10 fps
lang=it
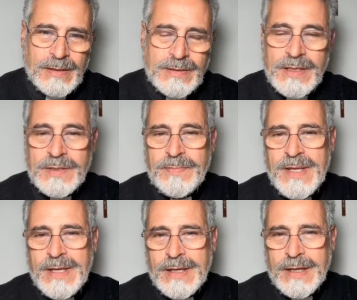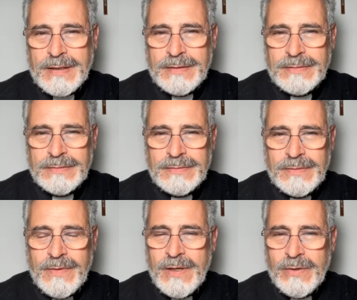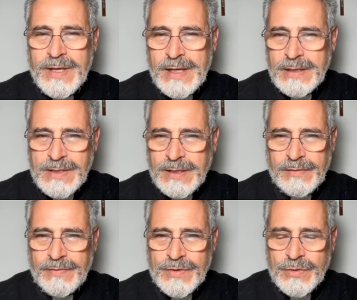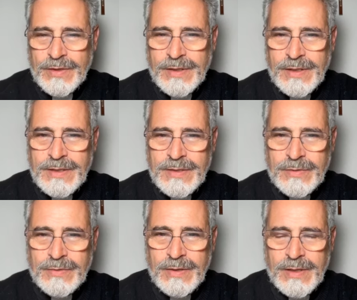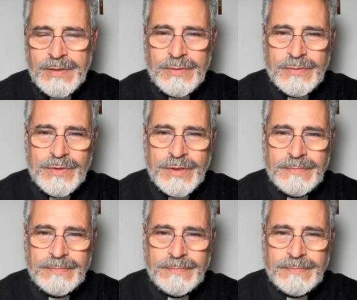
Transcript: ci spiega quello che è il sacrificio di Cristo sulla croce.